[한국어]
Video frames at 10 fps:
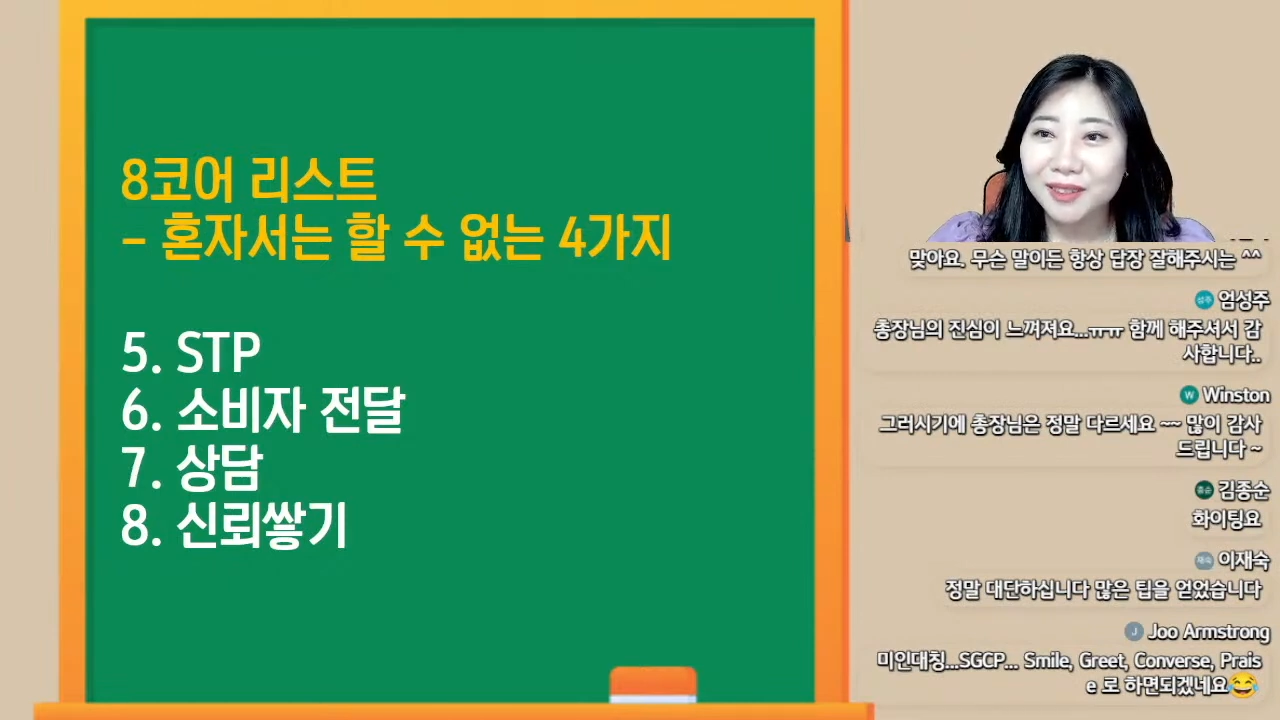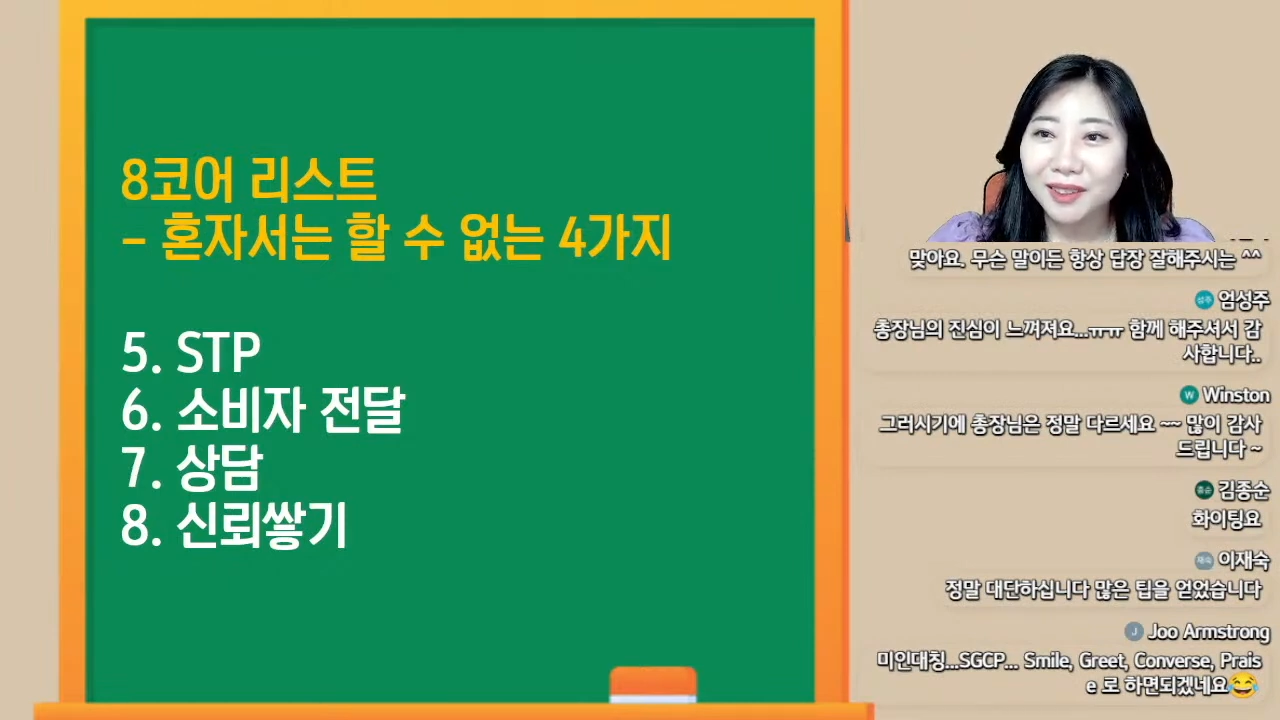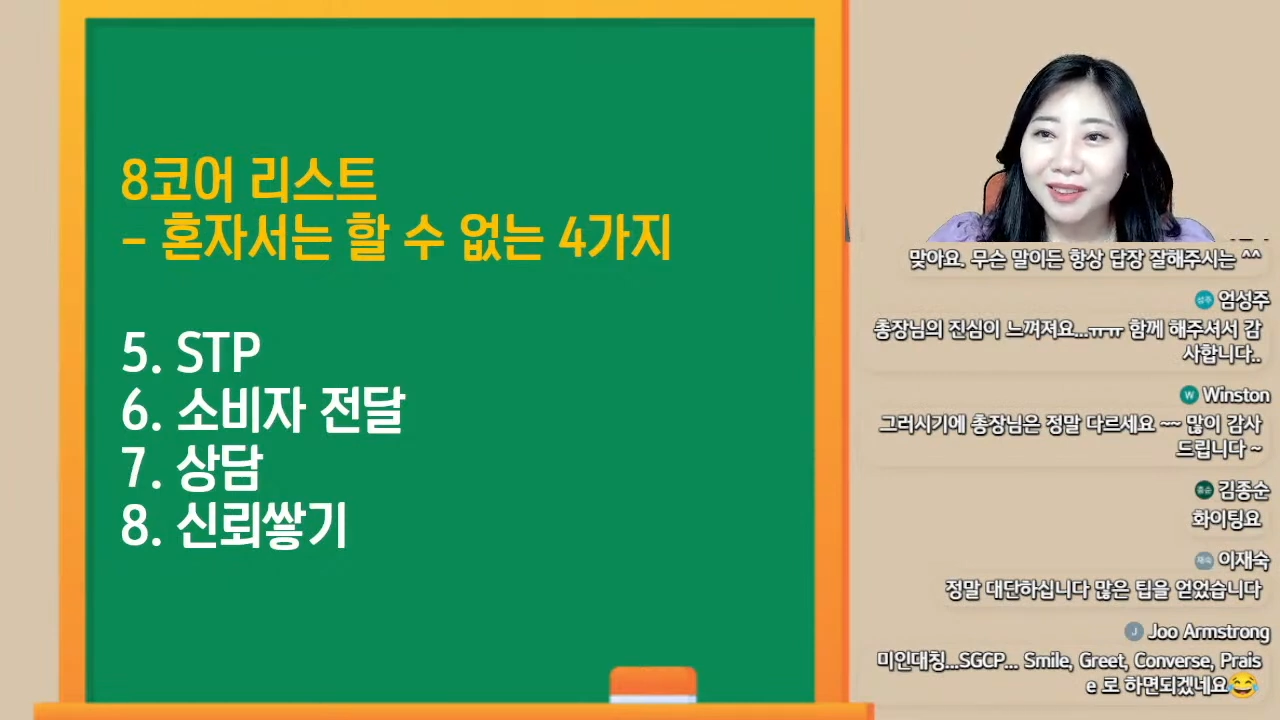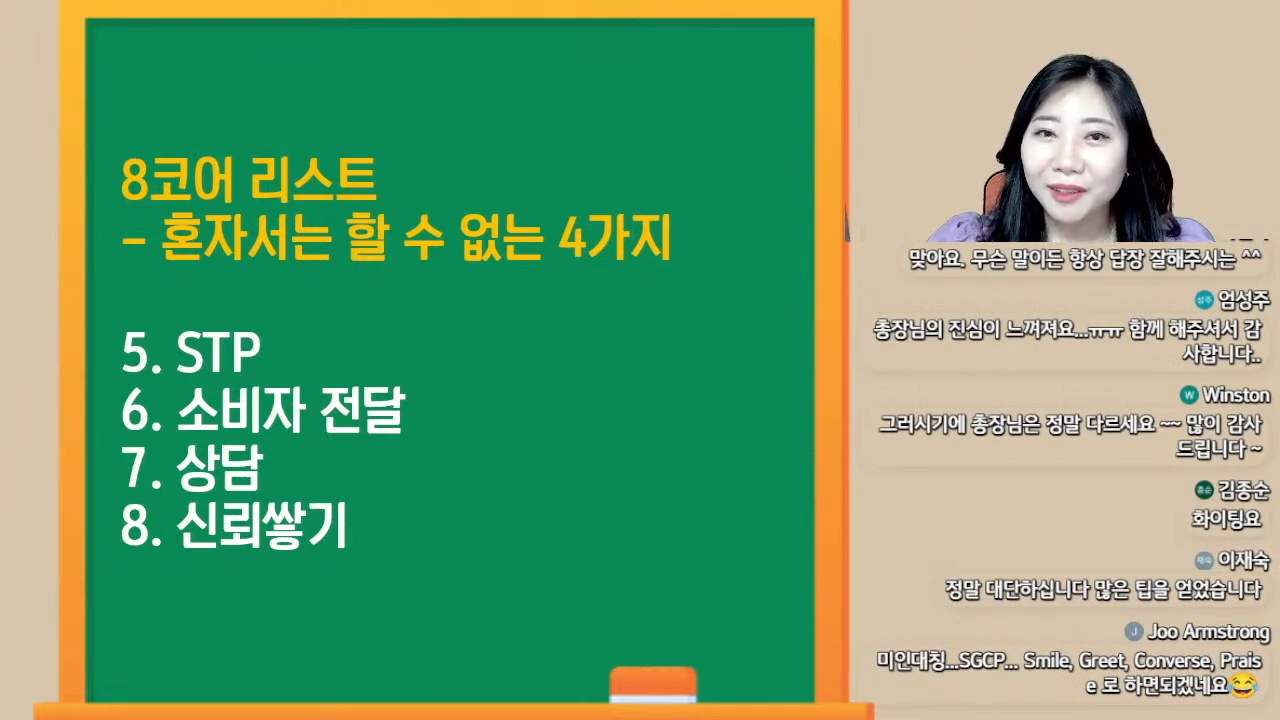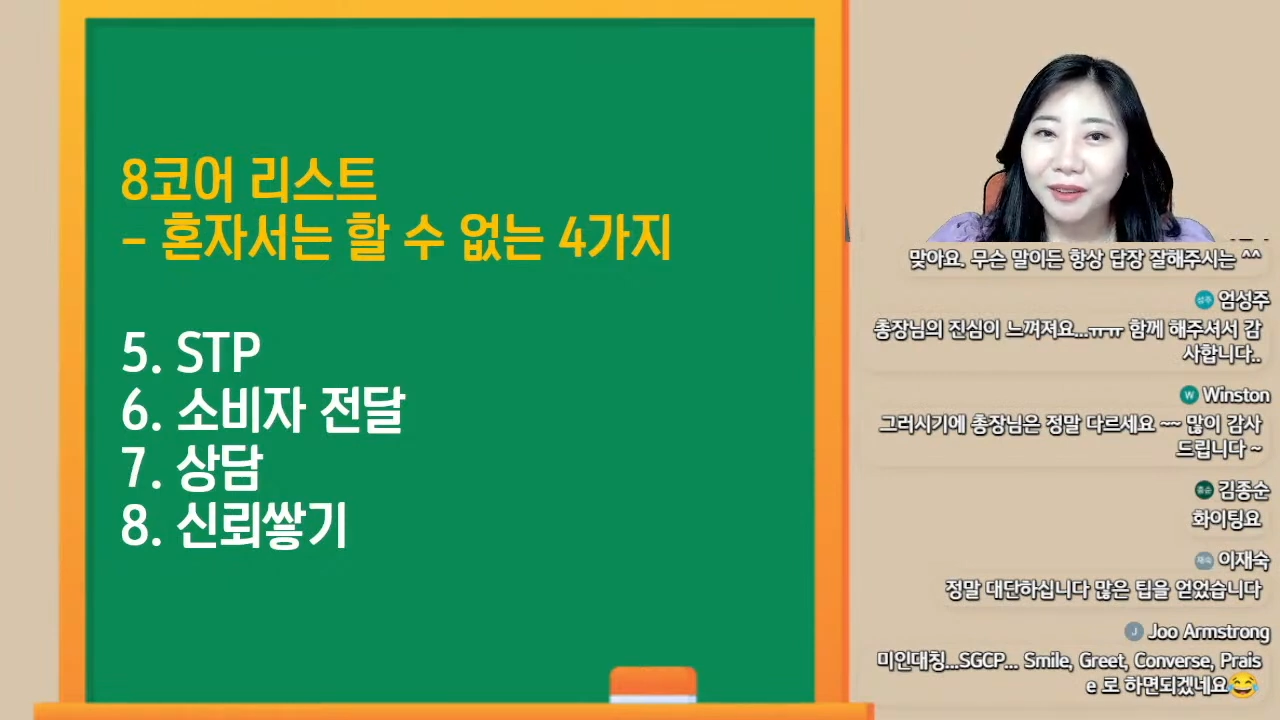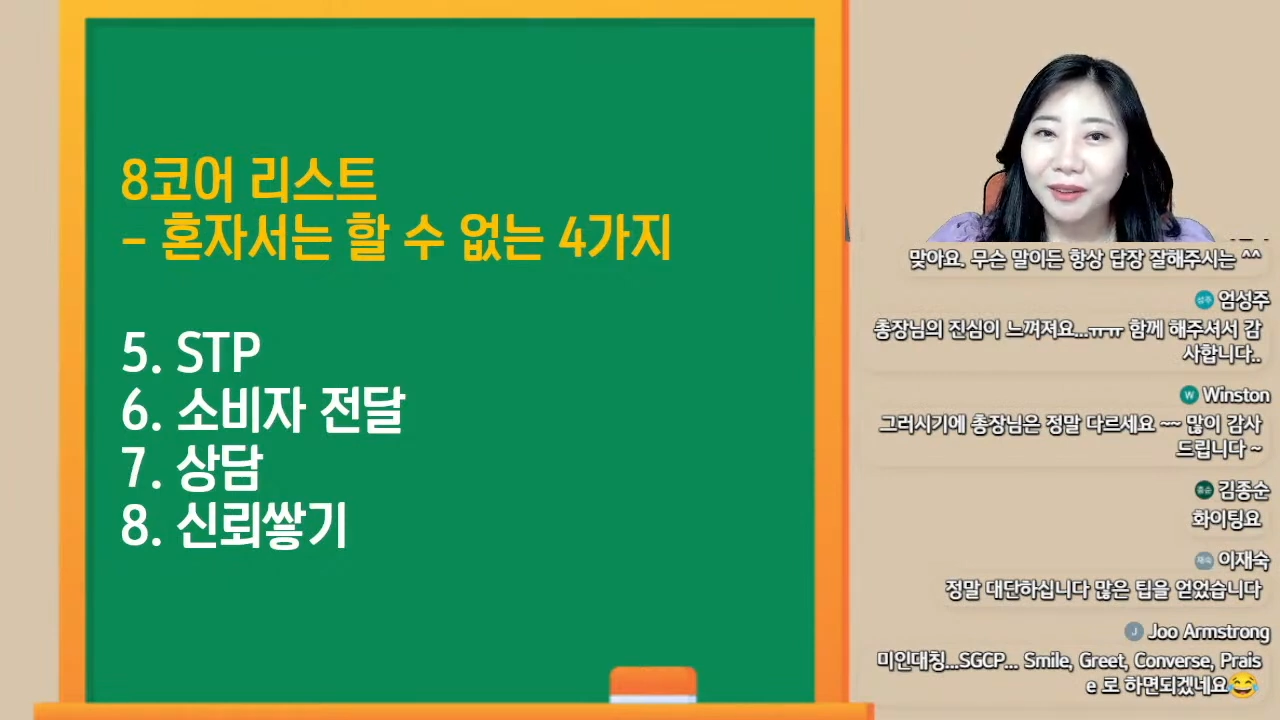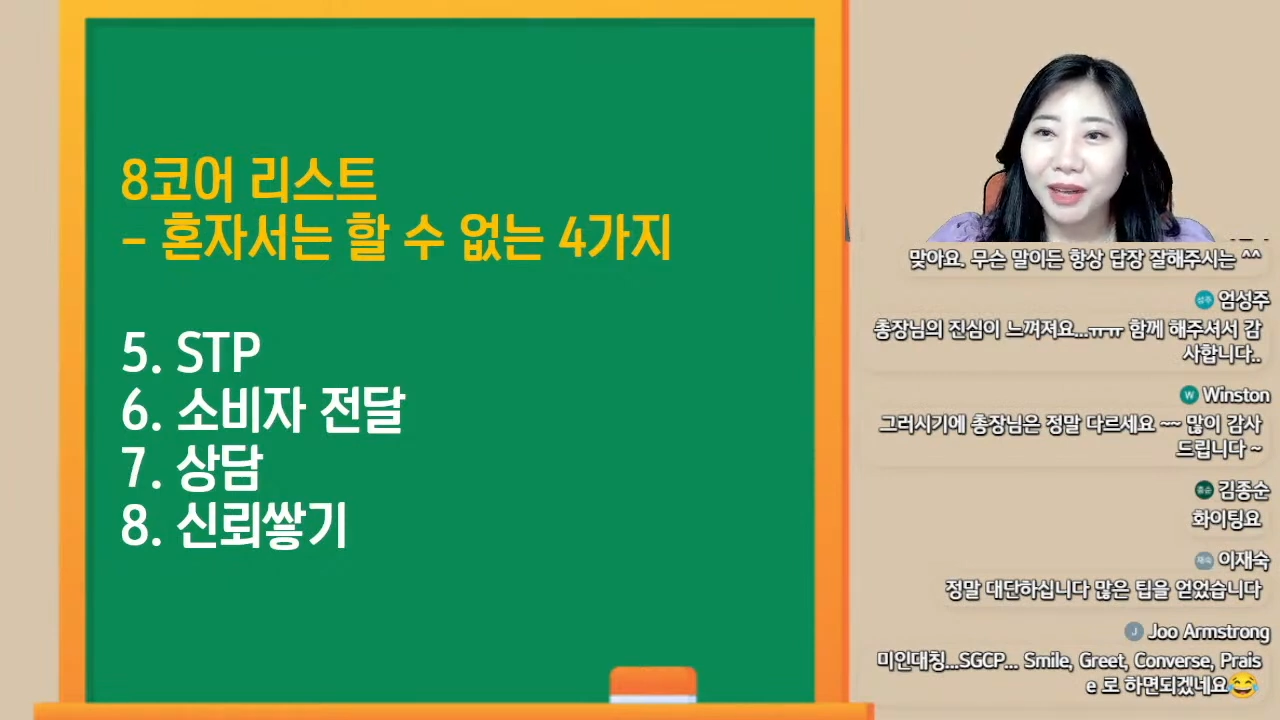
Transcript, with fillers: 것 같아요.